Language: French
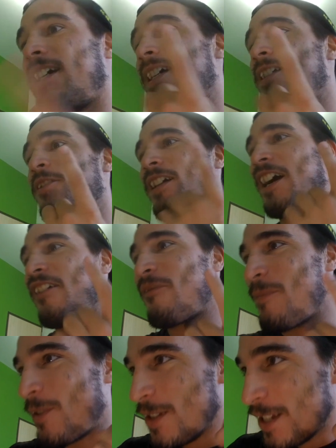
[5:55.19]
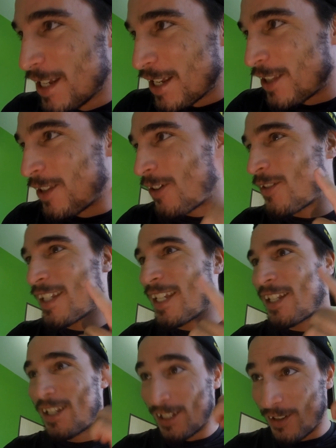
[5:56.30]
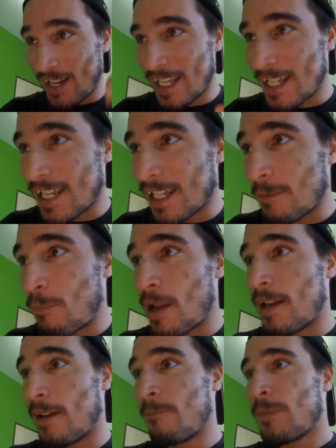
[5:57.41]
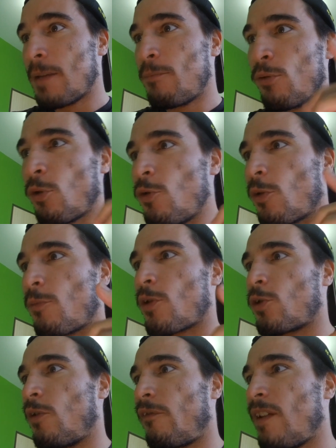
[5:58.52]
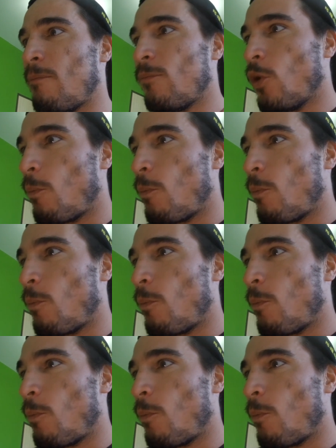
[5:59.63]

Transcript: résonnent gravement dans l'enceinte de la caserne, plane plutôt une ambiance de film de